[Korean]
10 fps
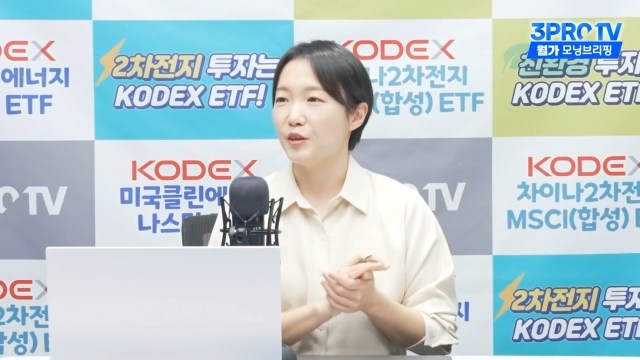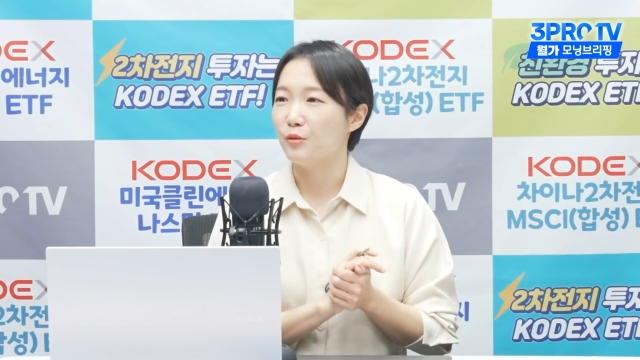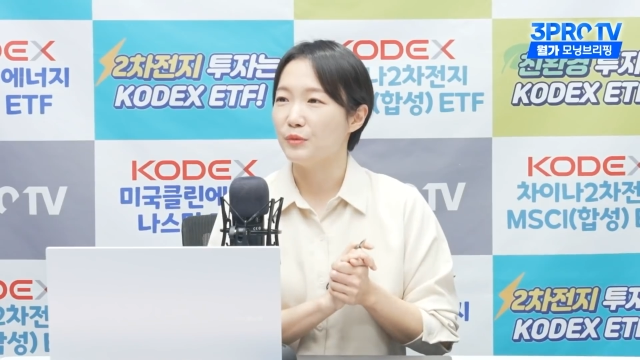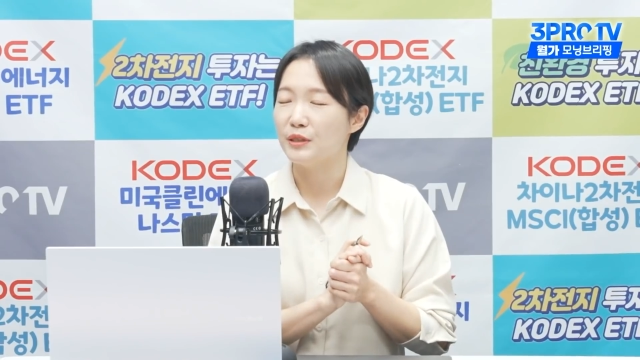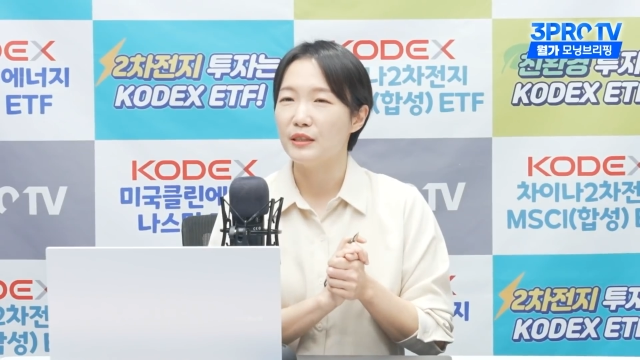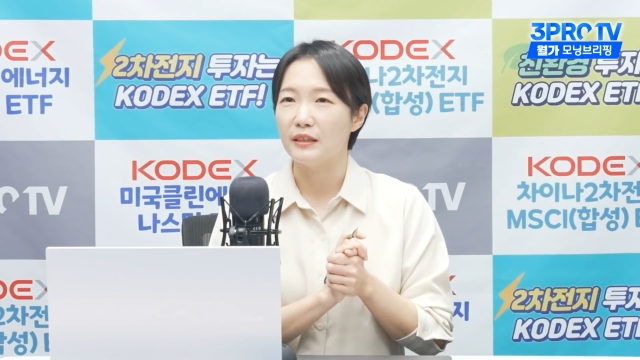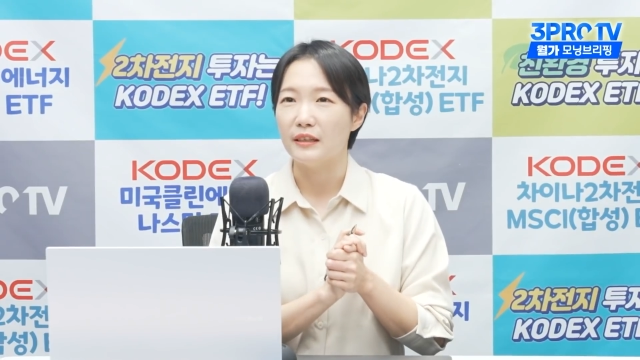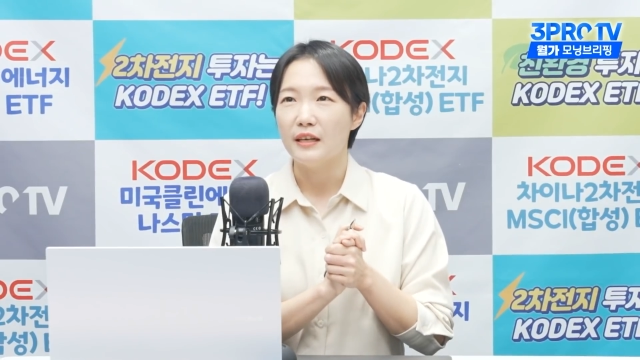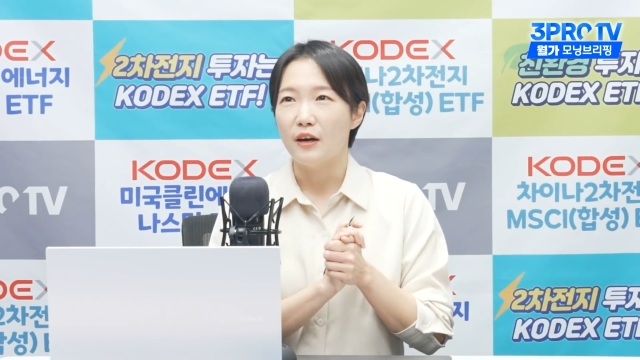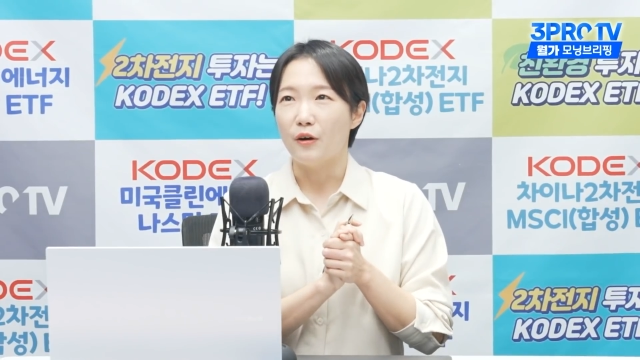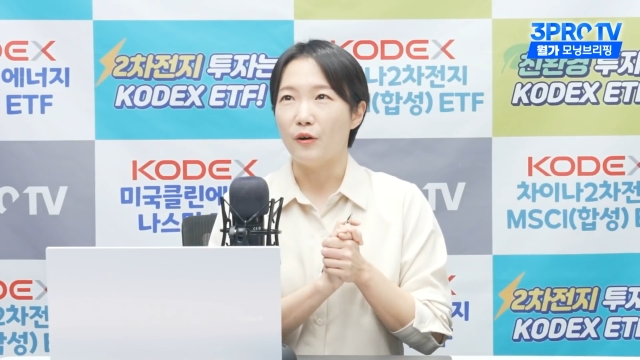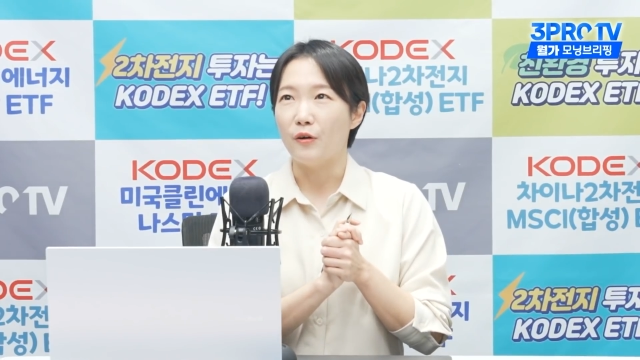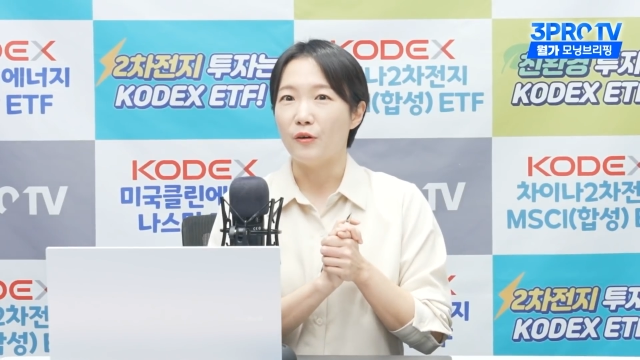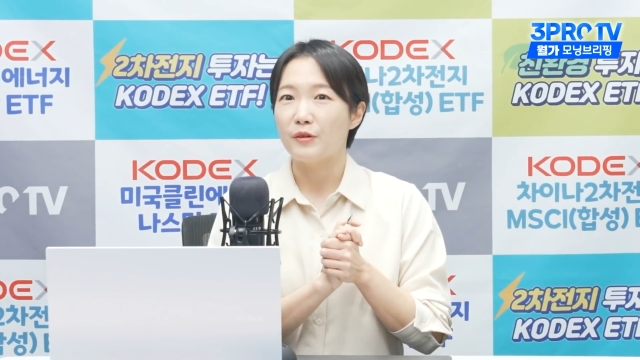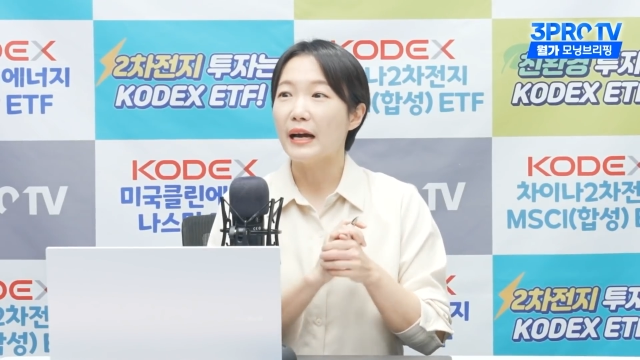개념은
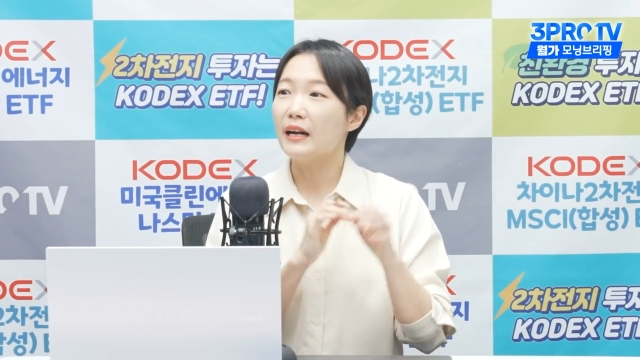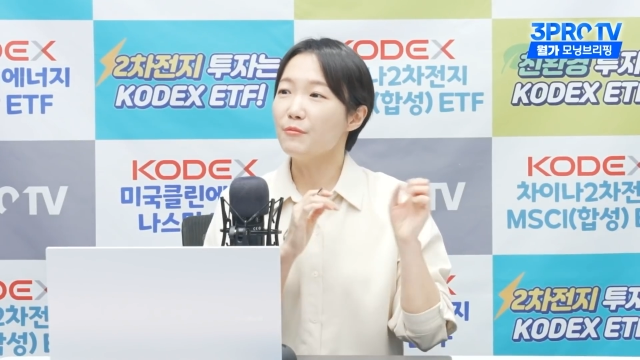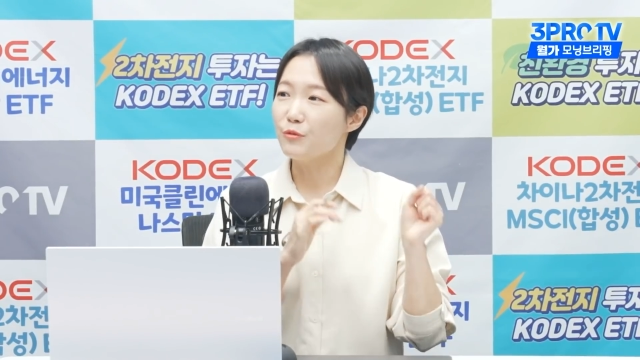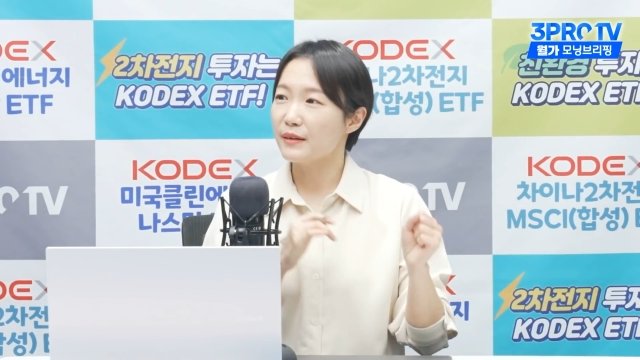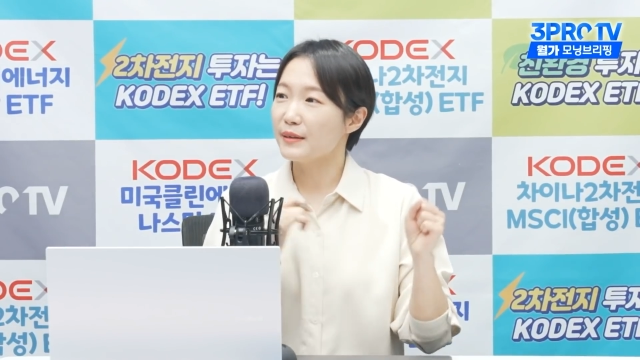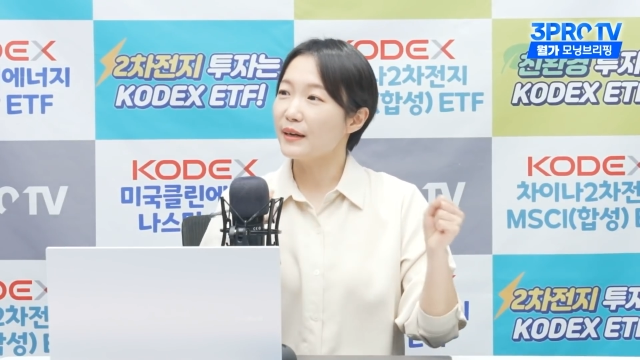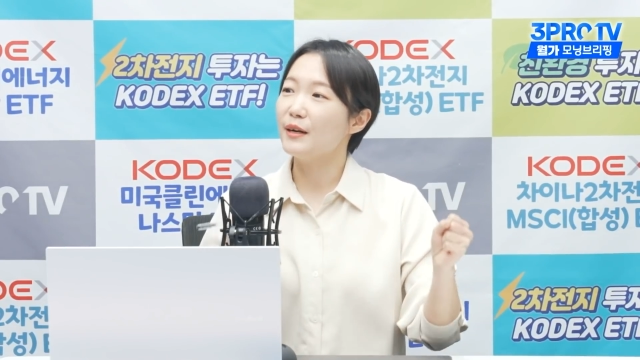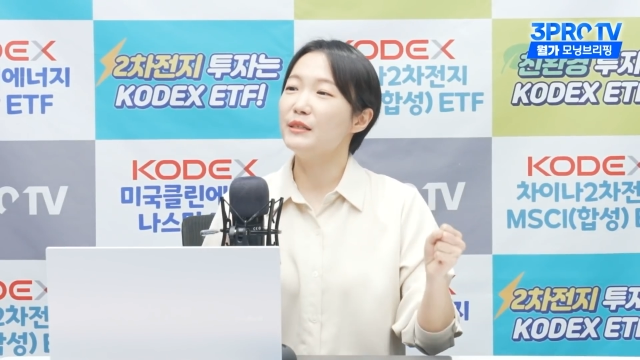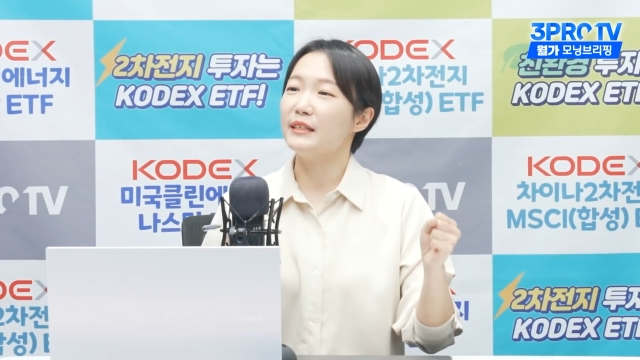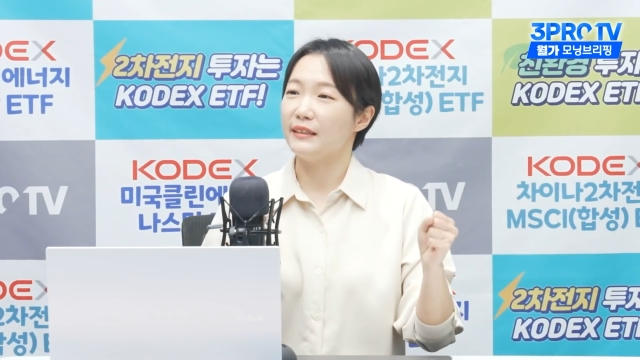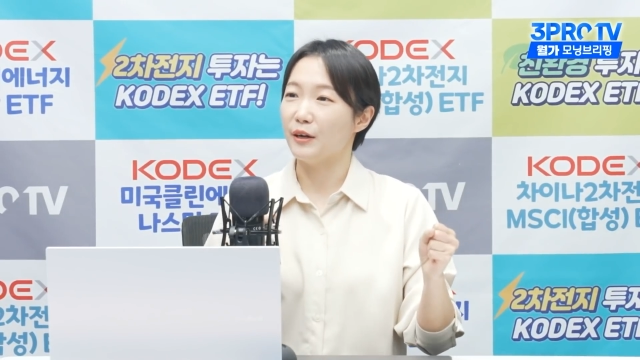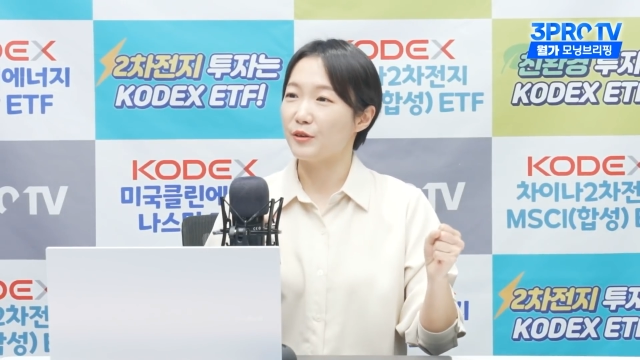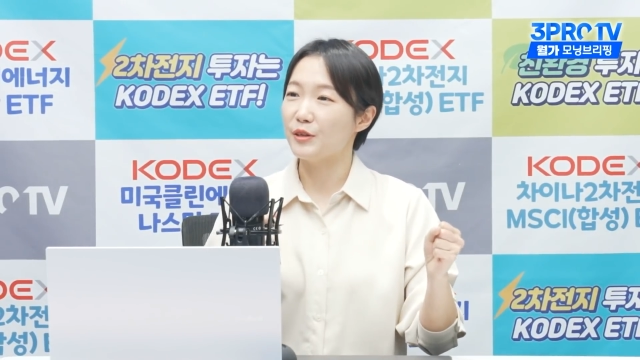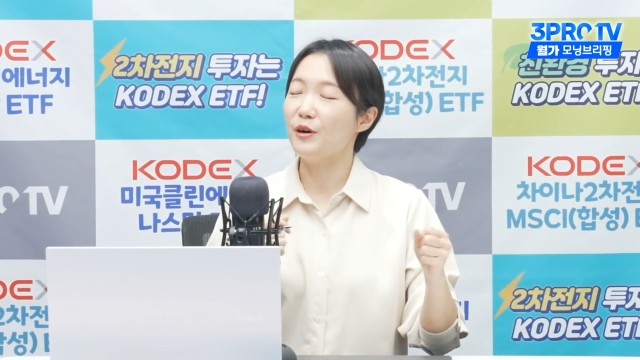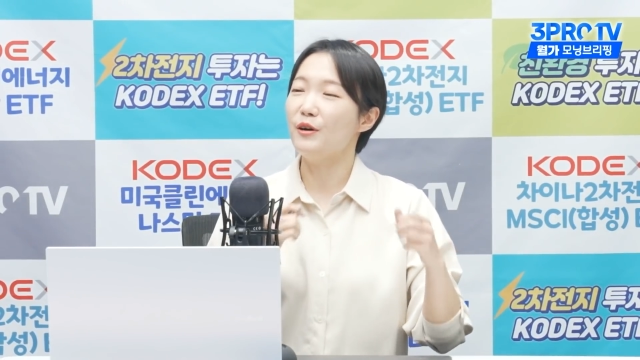어, 사람과 사람을
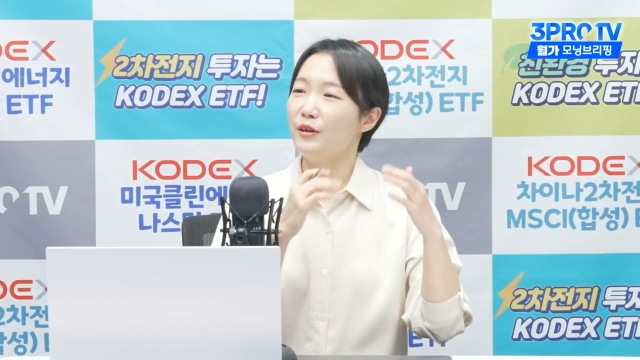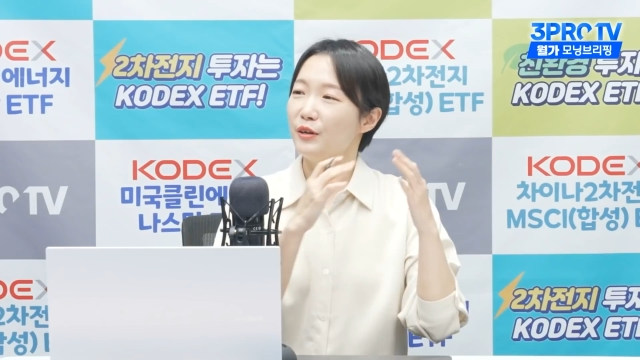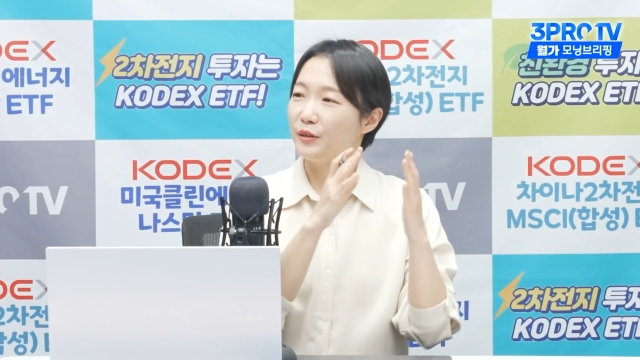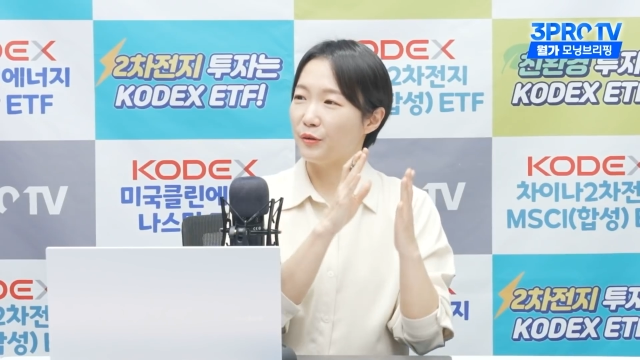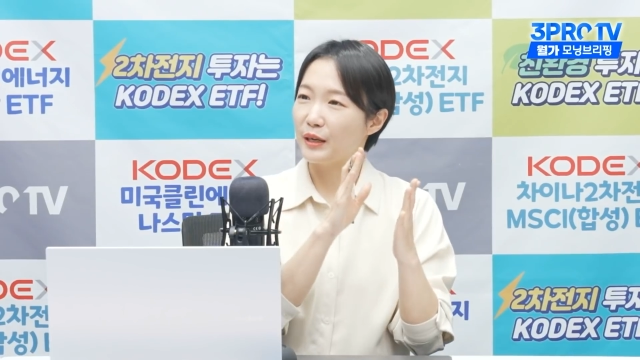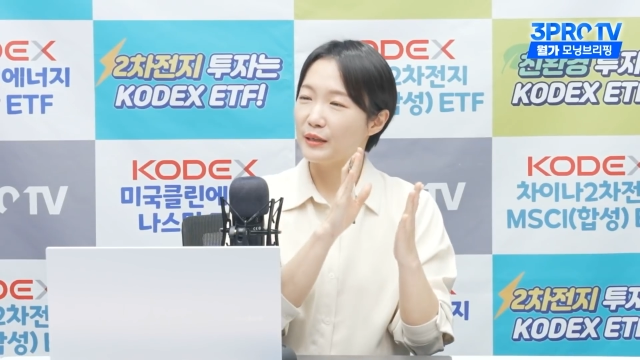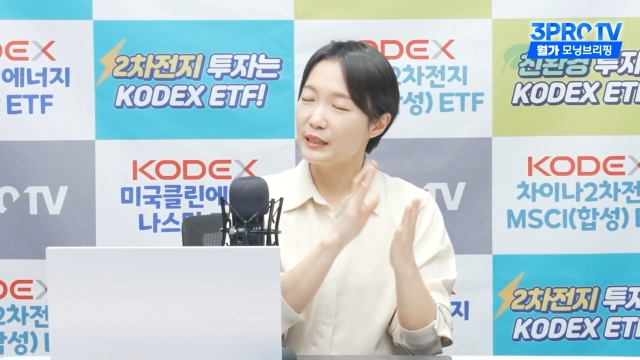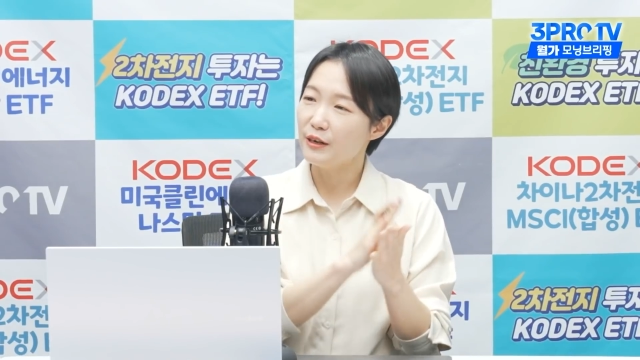이어서 여기에